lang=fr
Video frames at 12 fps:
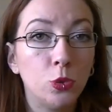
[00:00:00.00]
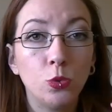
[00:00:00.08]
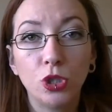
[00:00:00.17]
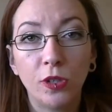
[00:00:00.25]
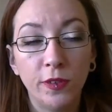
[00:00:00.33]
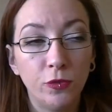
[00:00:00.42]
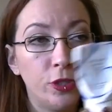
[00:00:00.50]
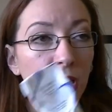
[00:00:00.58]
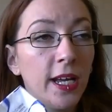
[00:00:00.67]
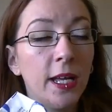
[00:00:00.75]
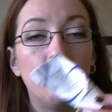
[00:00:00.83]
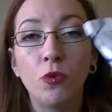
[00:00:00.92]
Donc j'ai envie de vous
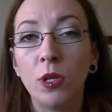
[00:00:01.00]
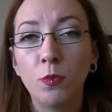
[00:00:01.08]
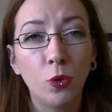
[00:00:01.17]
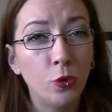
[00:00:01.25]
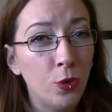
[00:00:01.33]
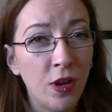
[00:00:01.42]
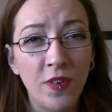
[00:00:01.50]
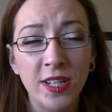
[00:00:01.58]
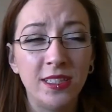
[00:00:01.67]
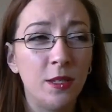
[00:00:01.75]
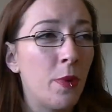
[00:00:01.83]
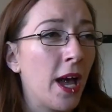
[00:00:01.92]
dire, et pour les produits
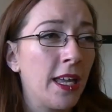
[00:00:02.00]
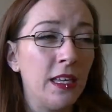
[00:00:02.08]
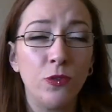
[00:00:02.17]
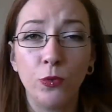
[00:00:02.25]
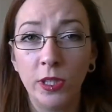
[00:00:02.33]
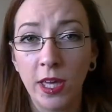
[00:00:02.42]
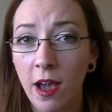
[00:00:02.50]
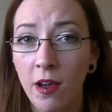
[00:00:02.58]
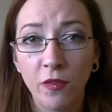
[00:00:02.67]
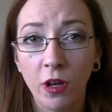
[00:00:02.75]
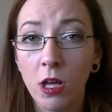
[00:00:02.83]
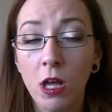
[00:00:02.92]
Aven c'est pareil, ils se
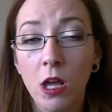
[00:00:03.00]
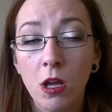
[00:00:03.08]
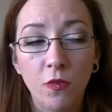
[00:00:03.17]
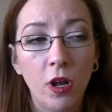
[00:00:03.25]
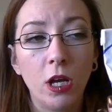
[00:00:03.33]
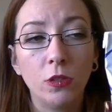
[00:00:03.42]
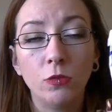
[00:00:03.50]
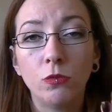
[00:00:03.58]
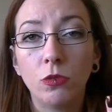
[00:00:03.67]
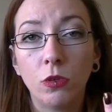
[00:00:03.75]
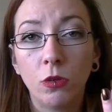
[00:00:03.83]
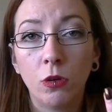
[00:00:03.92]
gavent. Voilà,
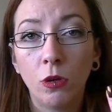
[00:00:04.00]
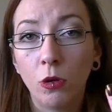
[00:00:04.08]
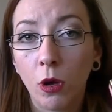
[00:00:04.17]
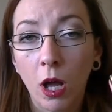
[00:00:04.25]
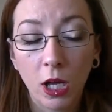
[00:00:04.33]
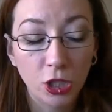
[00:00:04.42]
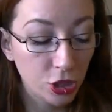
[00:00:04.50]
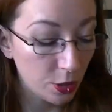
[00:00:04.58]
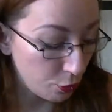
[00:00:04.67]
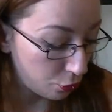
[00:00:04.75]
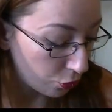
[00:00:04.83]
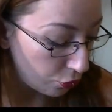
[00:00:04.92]
donc euh,
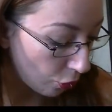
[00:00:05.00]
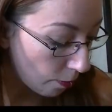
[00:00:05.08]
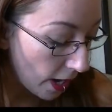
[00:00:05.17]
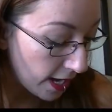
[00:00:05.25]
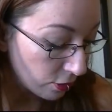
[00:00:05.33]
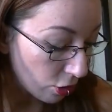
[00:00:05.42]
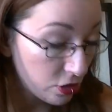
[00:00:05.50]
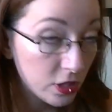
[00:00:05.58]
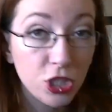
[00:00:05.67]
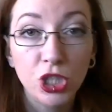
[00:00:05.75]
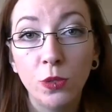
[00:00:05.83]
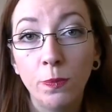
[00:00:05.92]
achetez plutôt sur
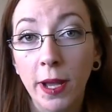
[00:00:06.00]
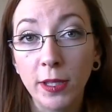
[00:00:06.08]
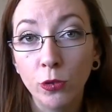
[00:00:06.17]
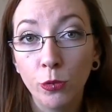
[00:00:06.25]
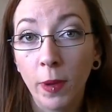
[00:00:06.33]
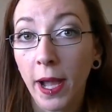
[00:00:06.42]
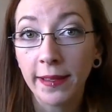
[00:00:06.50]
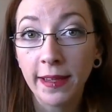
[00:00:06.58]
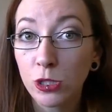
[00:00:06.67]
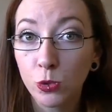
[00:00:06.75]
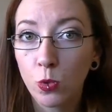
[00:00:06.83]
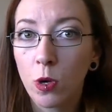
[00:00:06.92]
Paradrugs. J'ai pas de
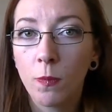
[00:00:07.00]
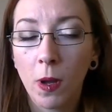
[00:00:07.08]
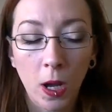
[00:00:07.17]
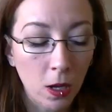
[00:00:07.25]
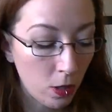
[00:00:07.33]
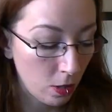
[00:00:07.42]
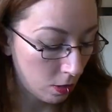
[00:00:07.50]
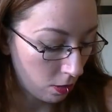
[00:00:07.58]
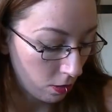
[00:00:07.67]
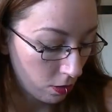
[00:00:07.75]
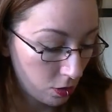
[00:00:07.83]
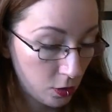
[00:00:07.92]
parrainage ou quoi par,
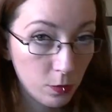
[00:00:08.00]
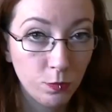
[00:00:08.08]
euh,